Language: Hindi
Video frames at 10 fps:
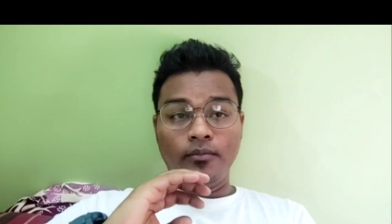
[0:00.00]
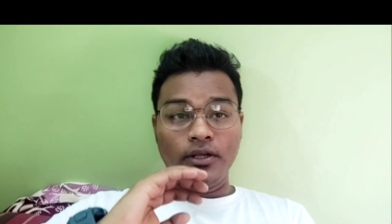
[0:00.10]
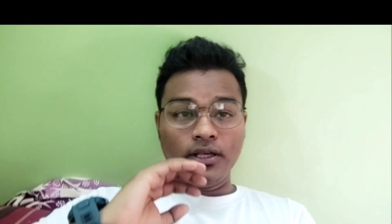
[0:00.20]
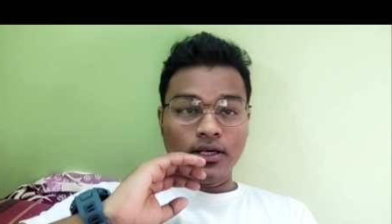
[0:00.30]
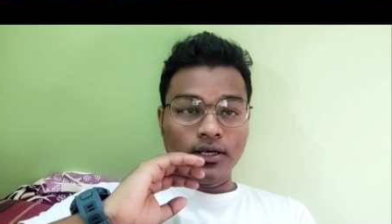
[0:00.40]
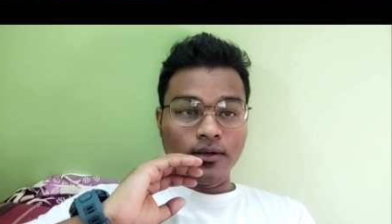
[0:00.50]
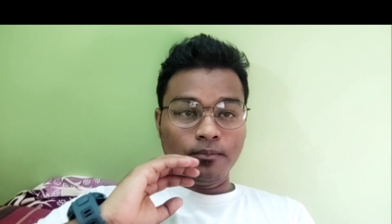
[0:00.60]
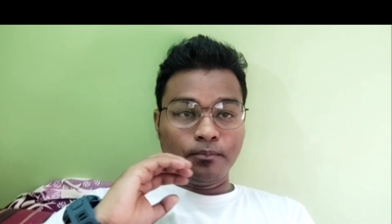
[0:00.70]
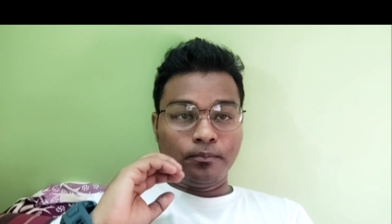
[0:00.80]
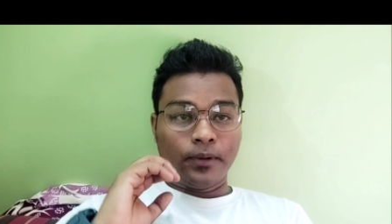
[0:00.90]
ये
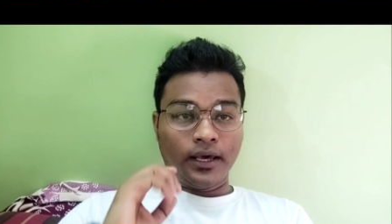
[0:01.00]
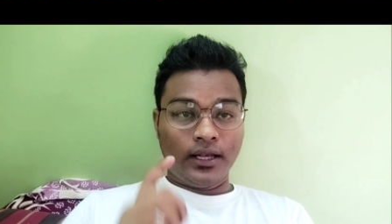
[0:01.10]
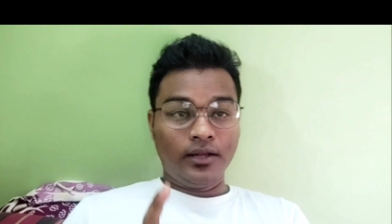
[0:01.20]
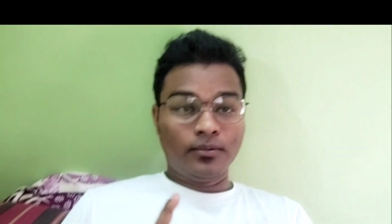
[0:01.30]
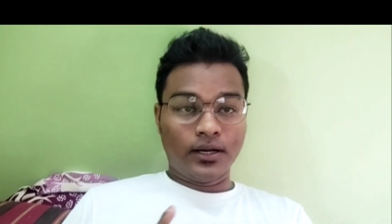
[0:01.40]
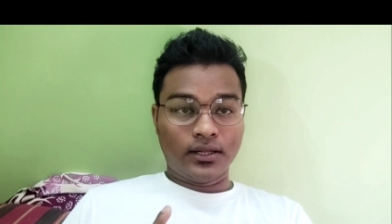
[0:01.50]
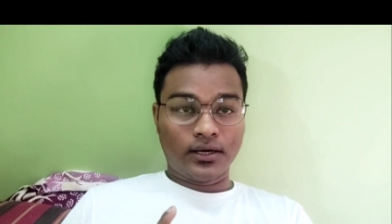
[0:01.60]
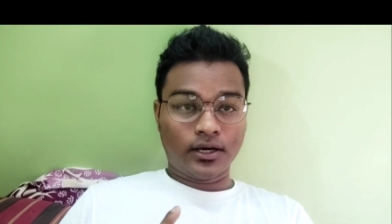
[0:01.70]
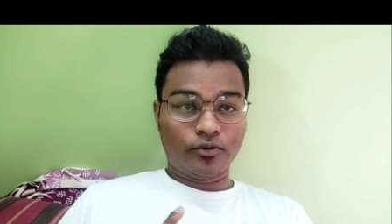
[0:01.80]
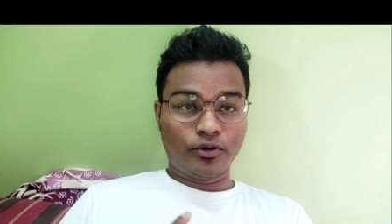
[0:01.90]
पहली बार
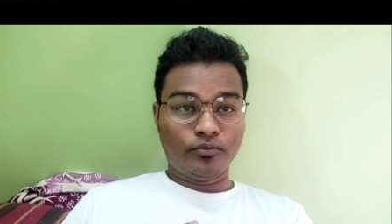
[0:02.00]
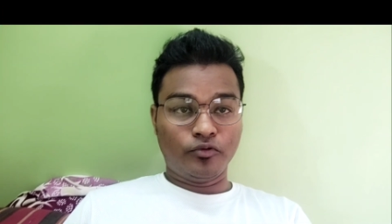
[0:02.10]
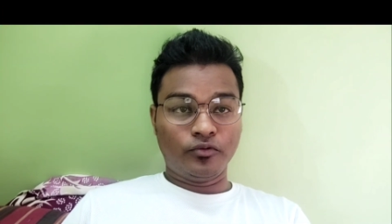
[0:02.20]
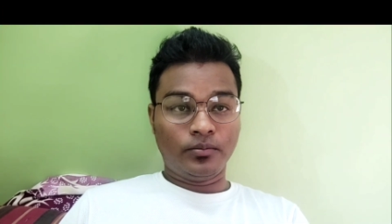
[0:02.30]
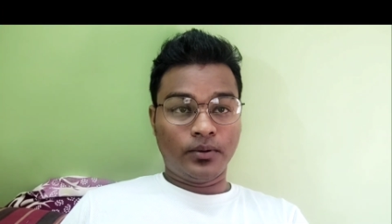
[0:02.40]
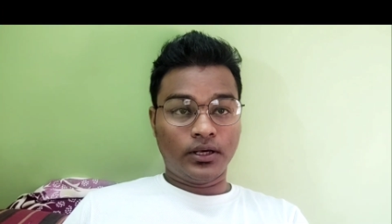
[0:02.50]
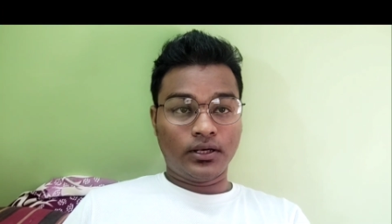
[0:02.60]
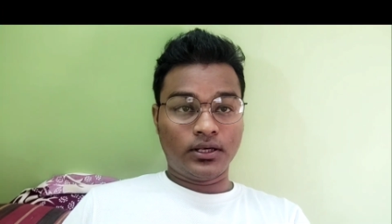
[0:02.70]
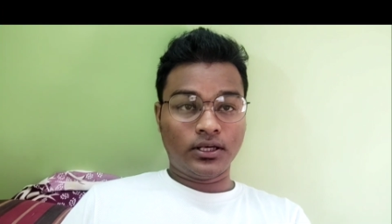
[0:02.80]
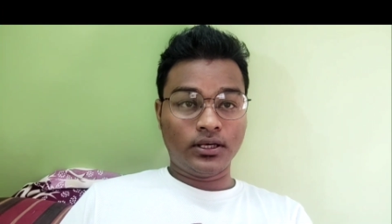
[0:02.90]
देखा कोई मूवी पे
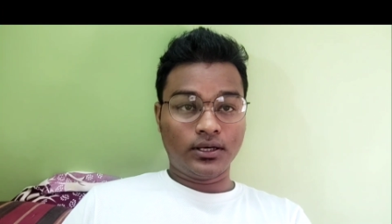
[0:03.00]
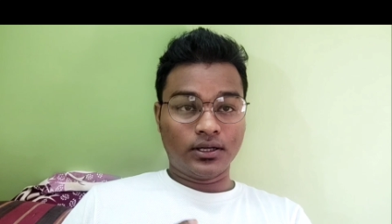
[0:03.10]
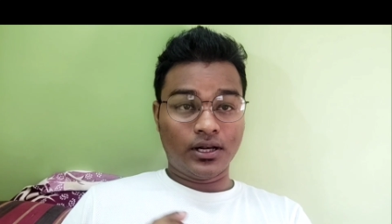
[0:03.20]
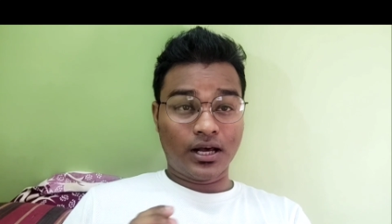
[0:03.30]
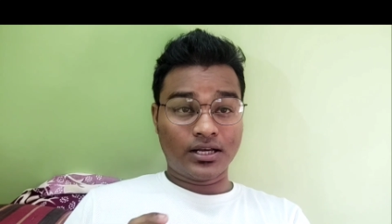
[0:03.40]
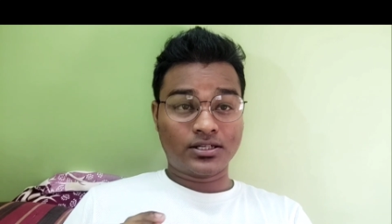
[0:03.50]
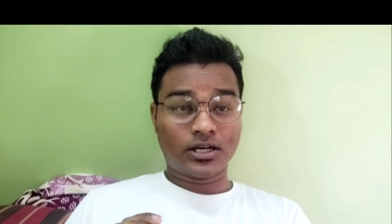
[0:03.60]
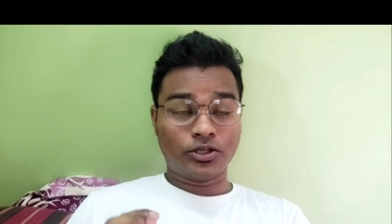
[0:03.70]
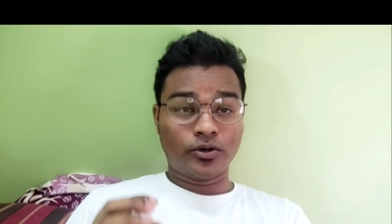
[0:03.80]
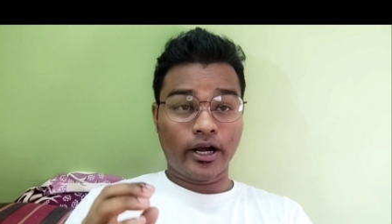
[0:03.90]
कि लास्ट
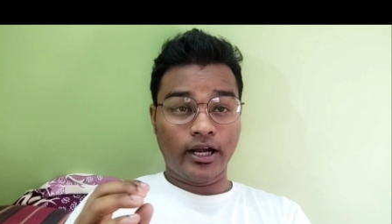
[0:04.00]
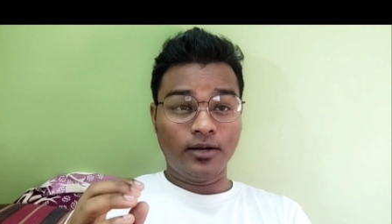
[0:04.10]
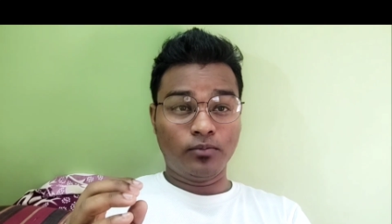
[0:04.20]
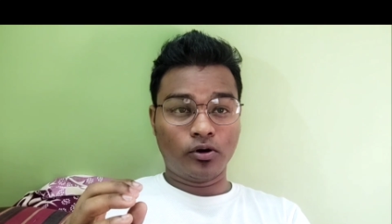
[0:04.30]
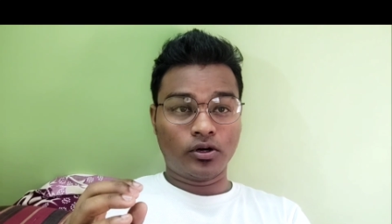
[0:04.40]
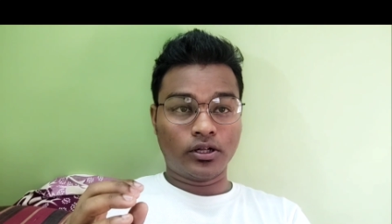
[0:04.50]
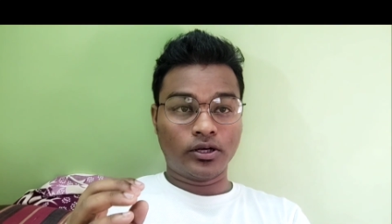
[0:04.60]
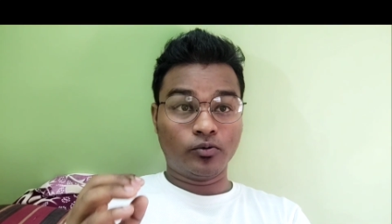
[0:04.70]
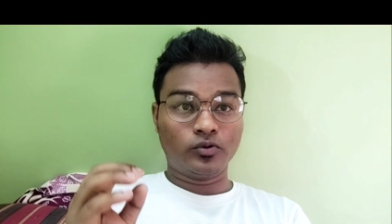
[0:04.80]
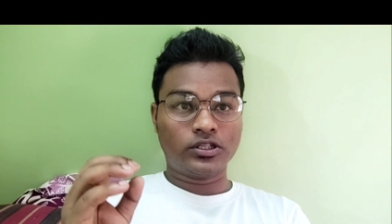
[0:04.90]
का जो एंडिंग प्लॉटर
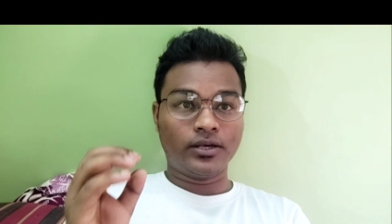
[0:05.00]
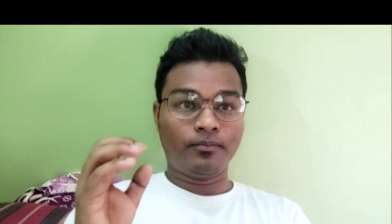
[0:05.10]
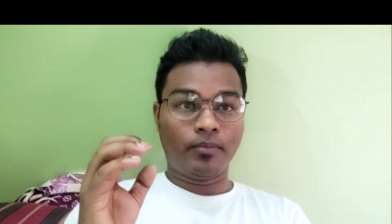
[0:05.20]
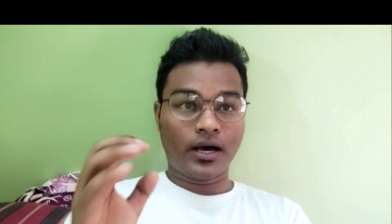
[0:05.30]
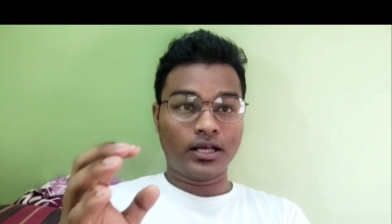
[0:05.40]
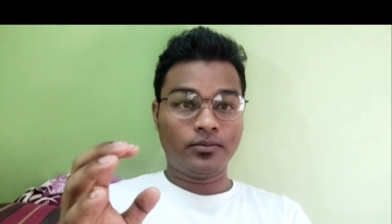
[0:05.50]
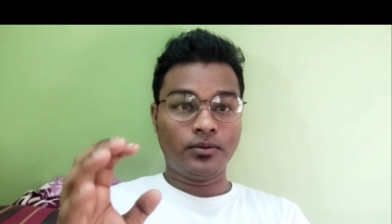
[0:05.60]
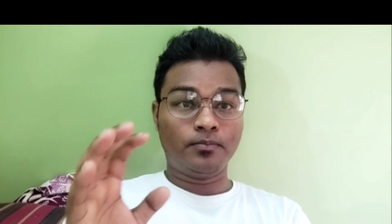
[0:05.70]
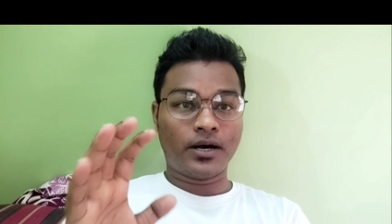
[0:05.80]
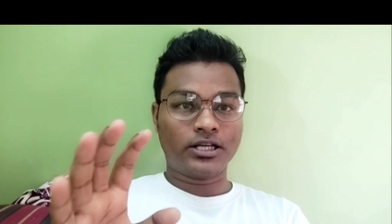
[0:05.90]
है उसके बाद
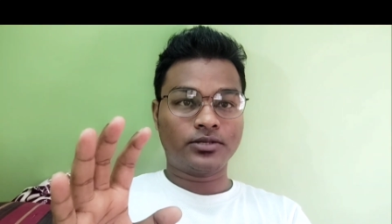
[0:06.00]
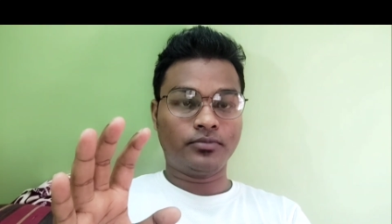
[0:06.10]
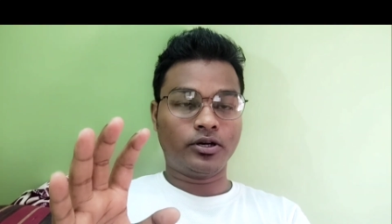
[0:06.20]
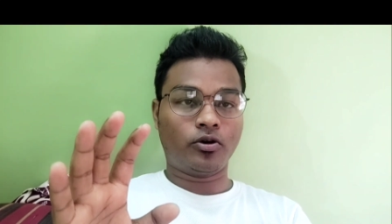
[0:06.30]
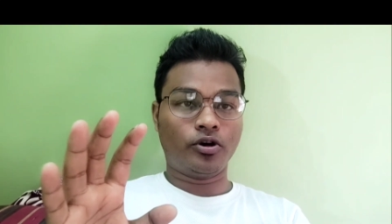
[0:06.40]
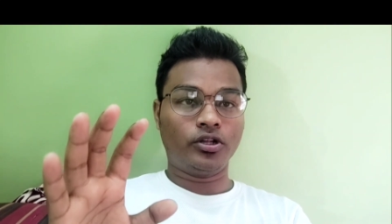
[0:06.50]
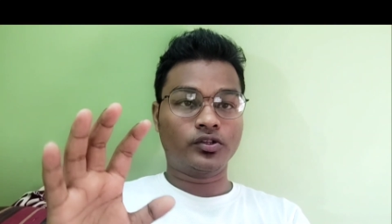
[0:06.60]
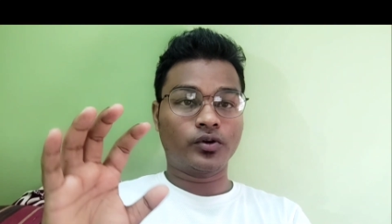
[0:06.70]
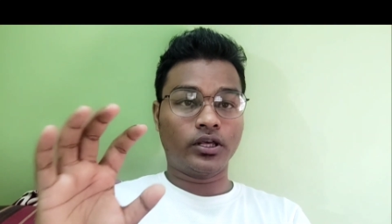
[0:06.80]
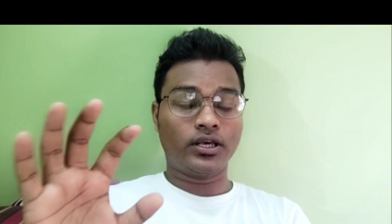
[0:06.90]
भी पांच मिनट
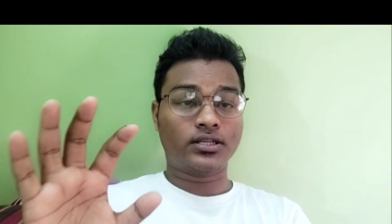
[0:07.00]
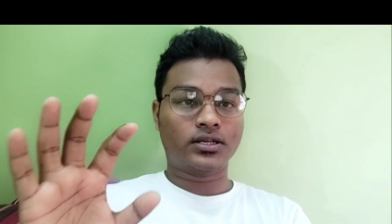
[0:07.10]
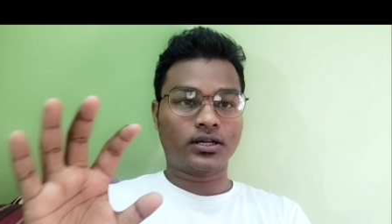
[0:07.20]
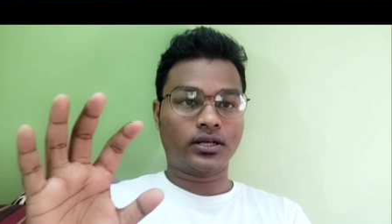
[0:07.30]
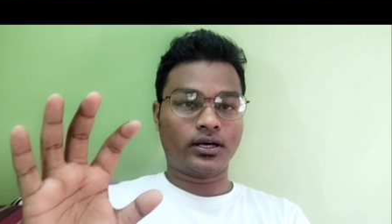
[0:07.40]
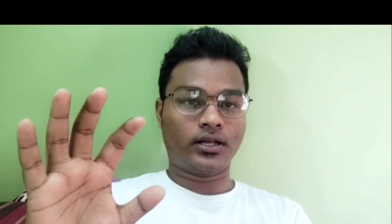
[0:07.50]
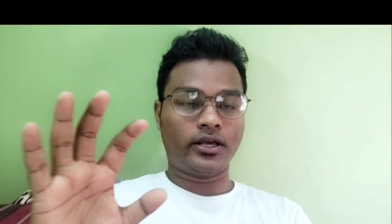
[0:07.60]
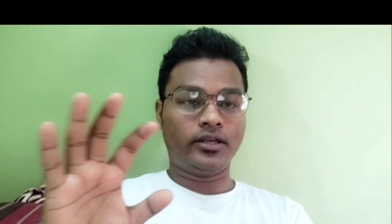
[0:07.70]
ऑडियंस को एंगेज करके रख रहा